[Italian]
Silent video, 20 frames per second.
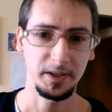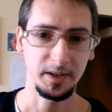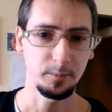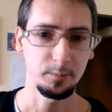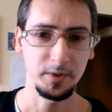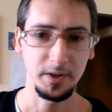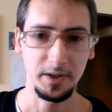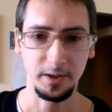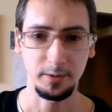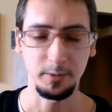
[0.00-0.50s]

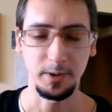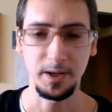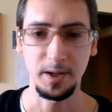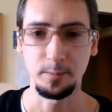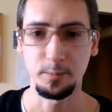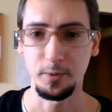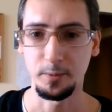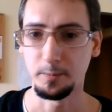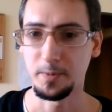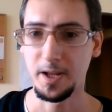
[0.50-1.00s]
capire qual è il
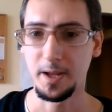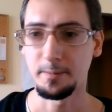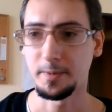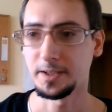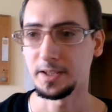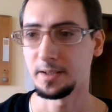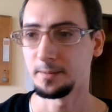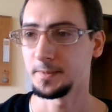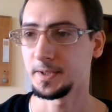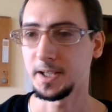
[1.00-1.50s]
problema
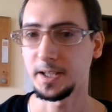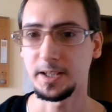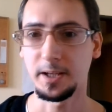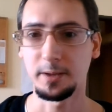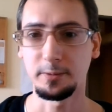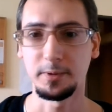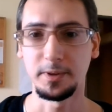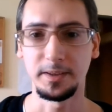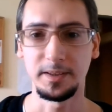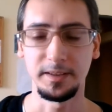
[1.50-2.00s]
nella meccanica
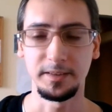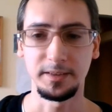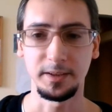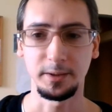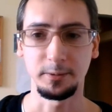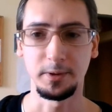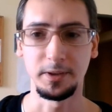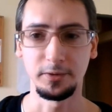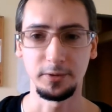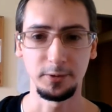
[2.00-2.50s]
quantistica,
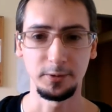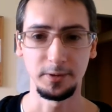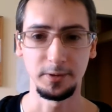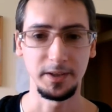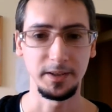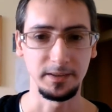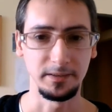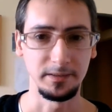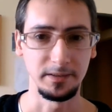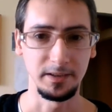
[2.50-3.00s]
quali sono le,
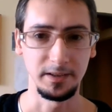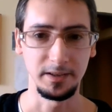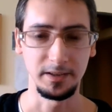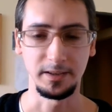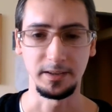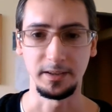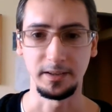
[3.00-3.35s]
le,